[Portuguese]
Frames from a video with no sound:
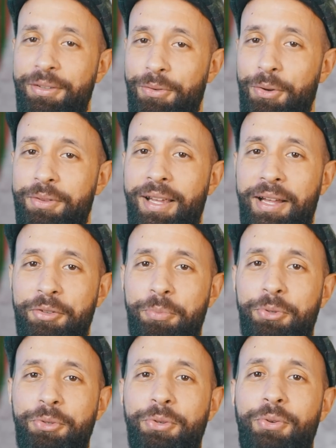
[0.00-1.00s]
e
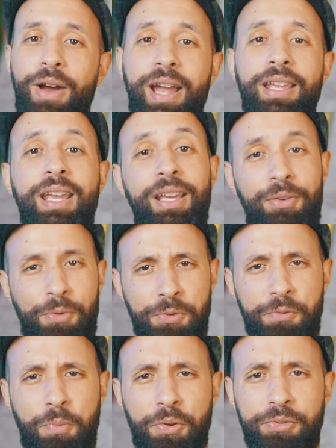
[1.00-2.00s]
voltado para o Uruguai Uruguai
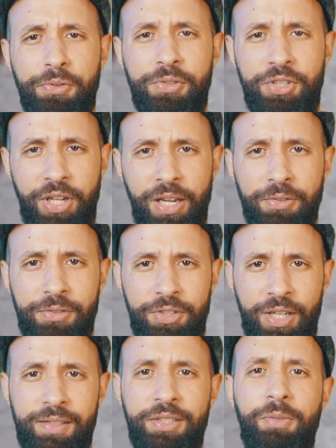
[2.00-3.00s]
com os bolsos cheios,
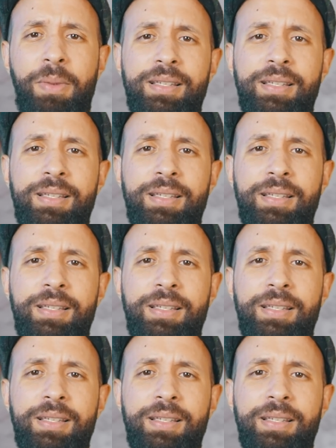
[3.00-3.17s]
diga-se de